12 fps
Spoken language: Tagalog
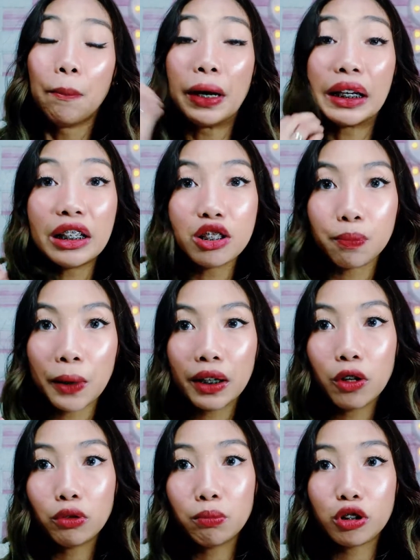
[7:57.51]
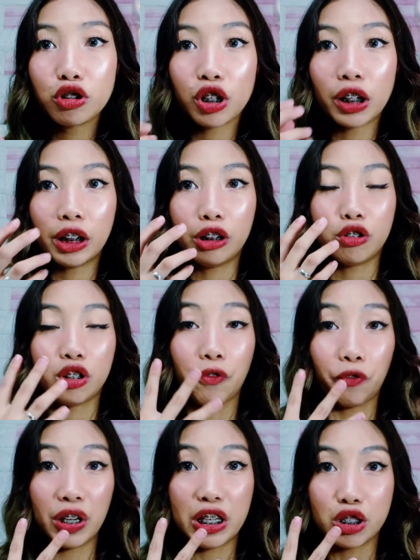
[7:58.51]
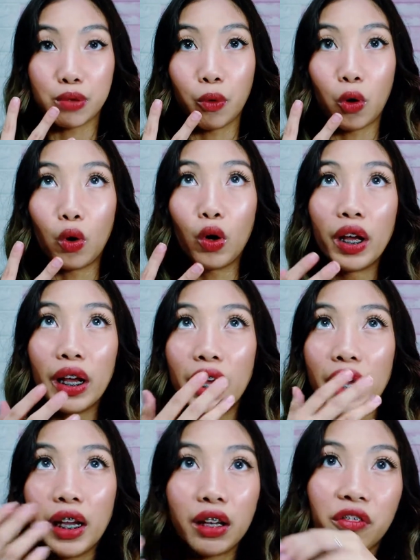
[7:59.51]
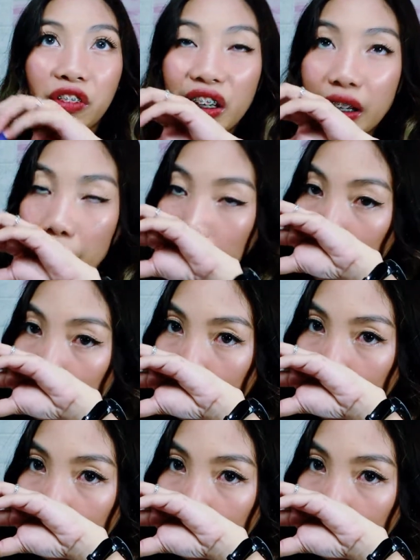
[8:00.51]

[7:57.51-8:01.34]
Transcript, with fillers: pag in-spread out mo na siya dito sa face mo, it really